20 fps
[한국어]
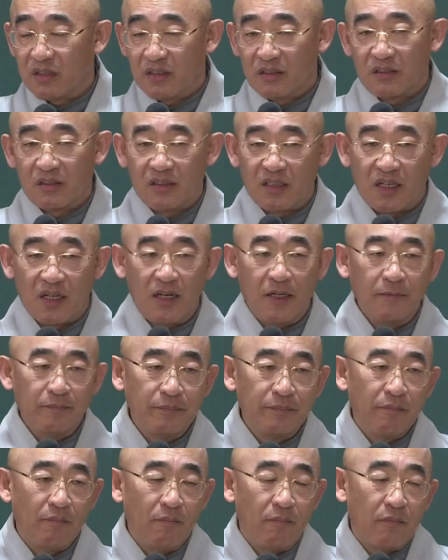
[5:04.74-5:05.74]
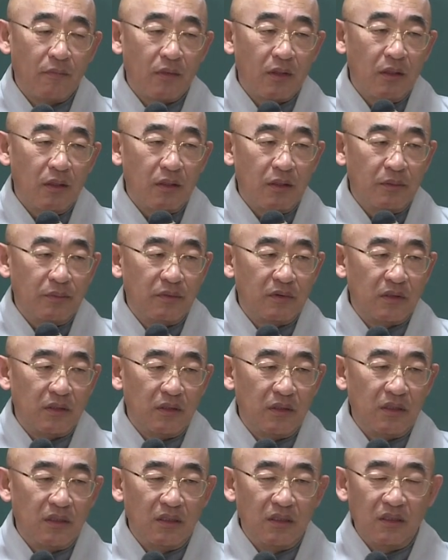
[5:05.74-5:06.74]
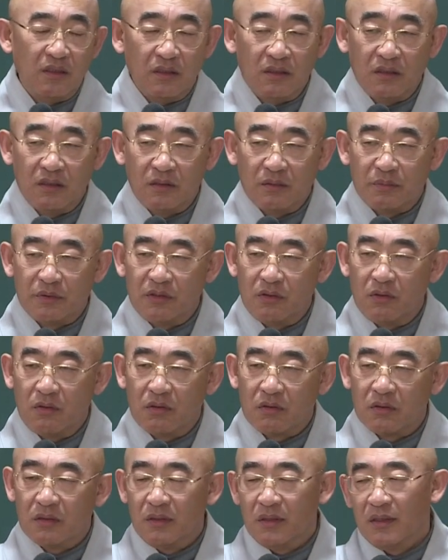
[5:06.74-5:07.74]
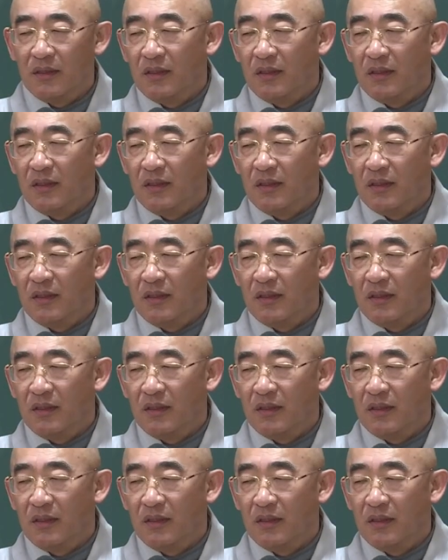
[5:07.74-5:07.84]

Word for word: 그래서 제가 여러분들 예, 비록